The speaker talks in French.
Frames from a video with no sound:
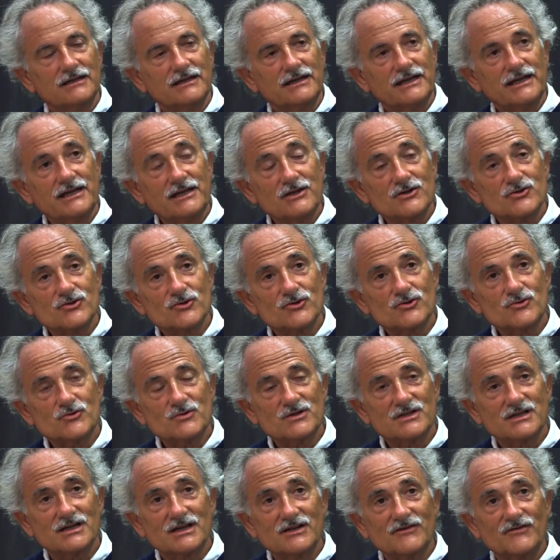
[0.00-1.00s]
Et je
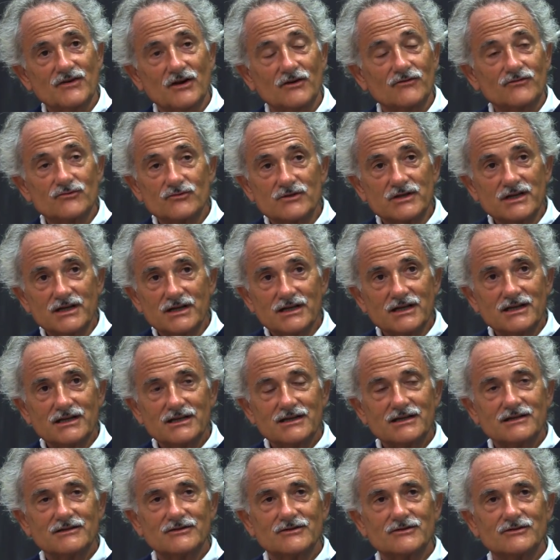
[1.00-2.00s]
suis allé
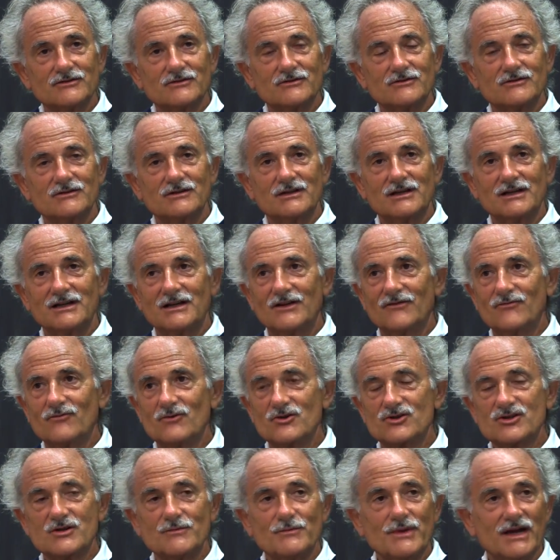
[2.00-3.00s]
farfouiller euh, à la
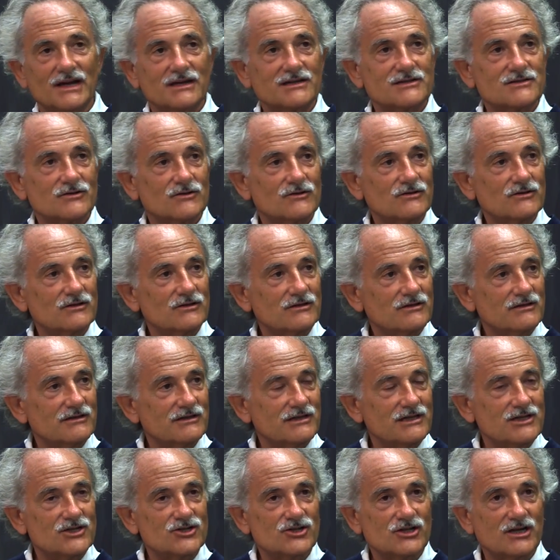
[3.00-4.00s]
fois chez Bergson
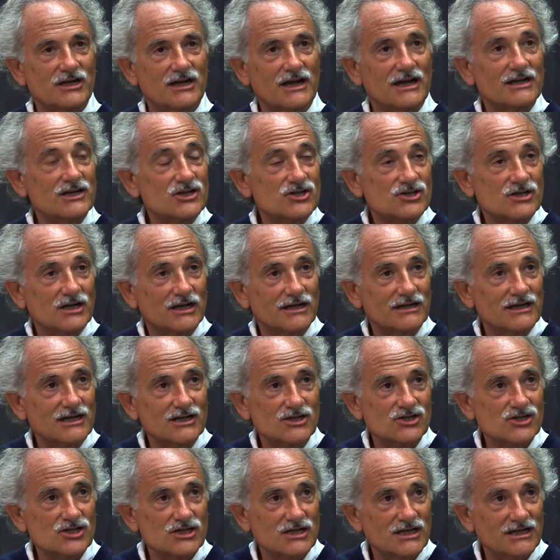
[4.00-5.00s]
et chez Einstein.
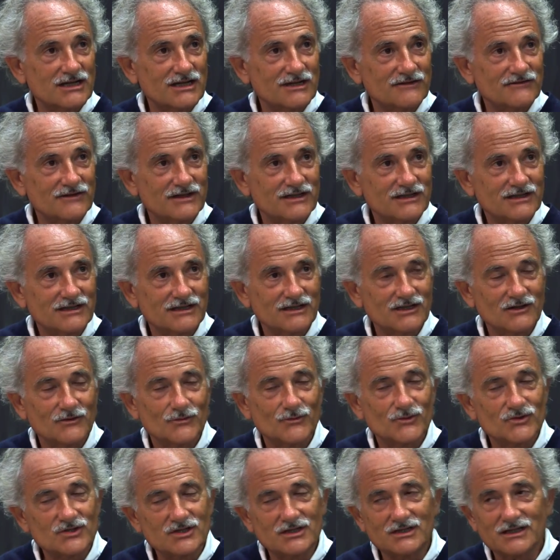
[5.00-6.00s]
Einstein avait écrit un
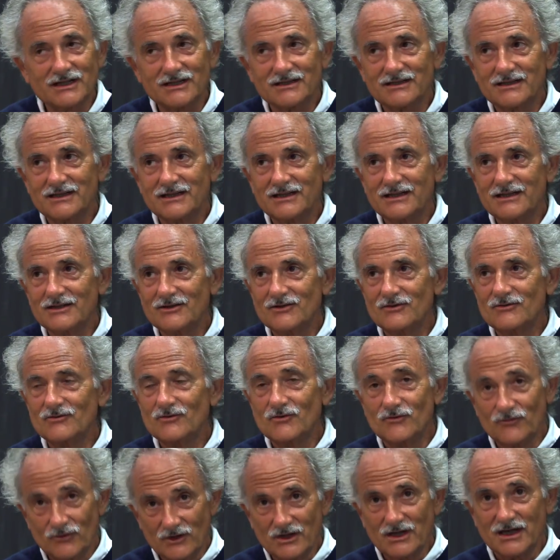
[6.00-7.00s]
petit traité
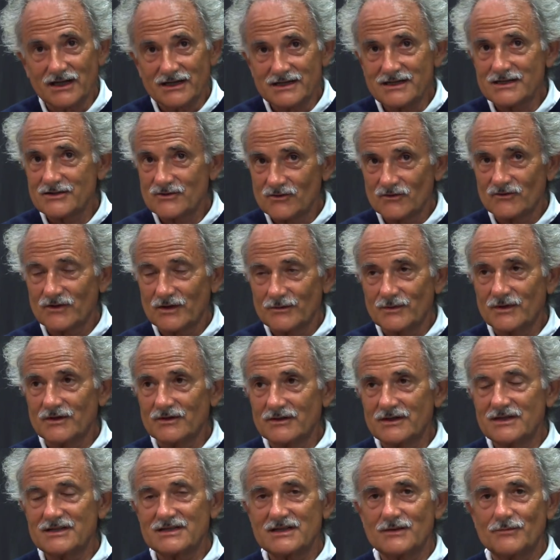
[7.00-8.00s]
de vulgarisation vraiment
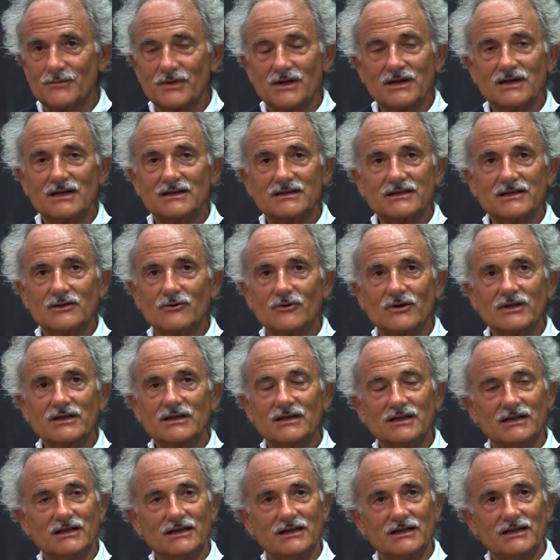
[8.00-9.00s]
qui s'appelle La
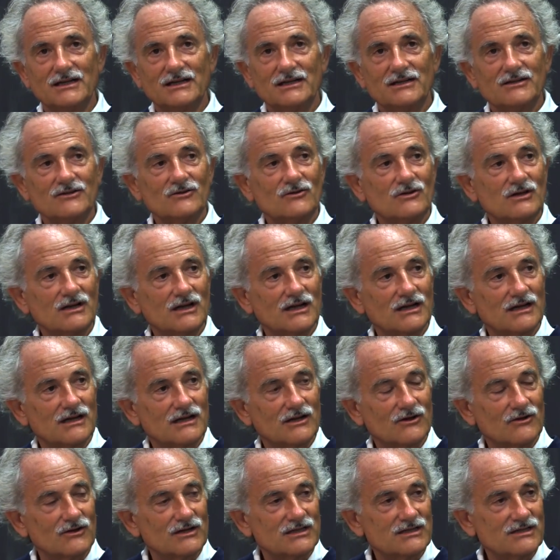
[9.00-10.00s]
théorie de la
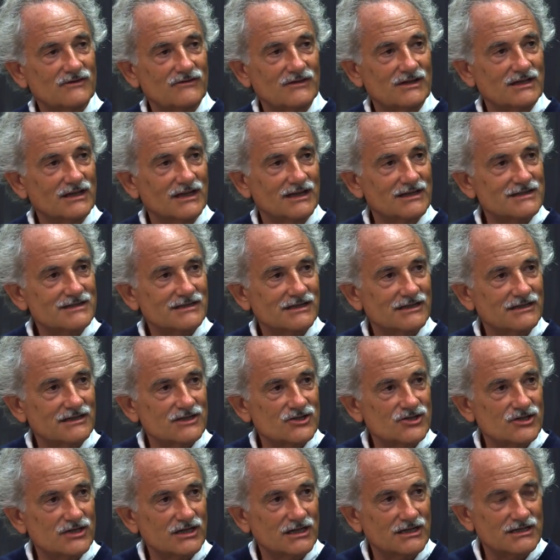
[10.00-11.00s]
relativité restreinte
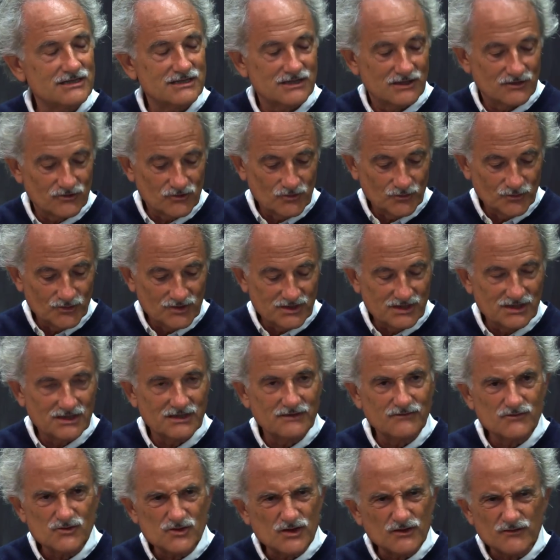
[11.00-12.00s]
et généralisée. Un tout petit
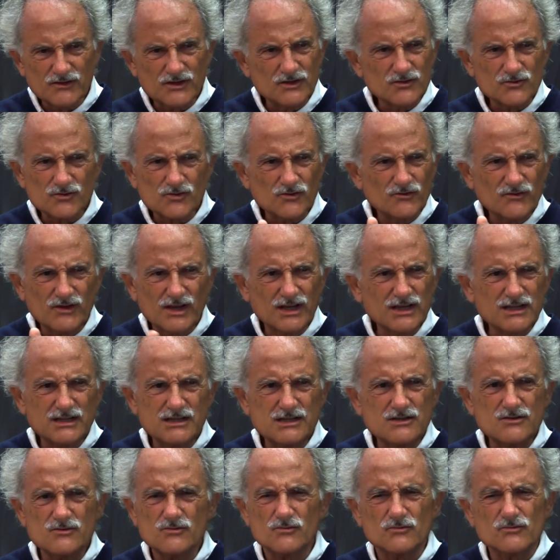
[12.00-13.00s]
livre, j'avais dans une vieille
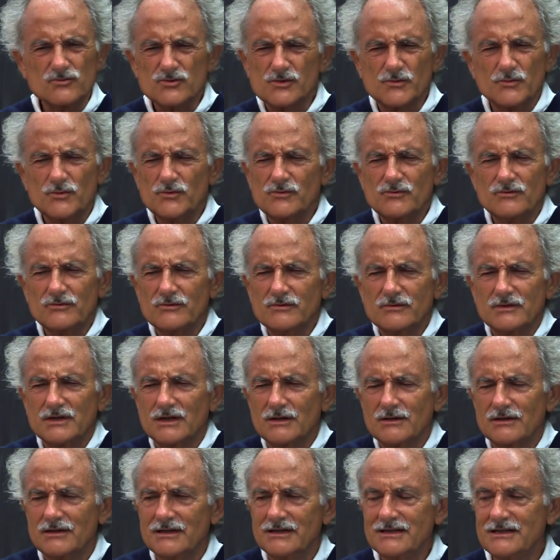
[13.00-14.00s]
édition, je ne sais plus
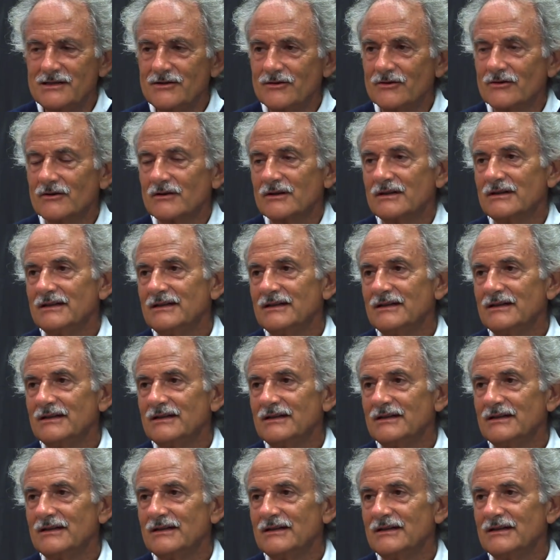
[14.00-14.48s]
quel éditeur.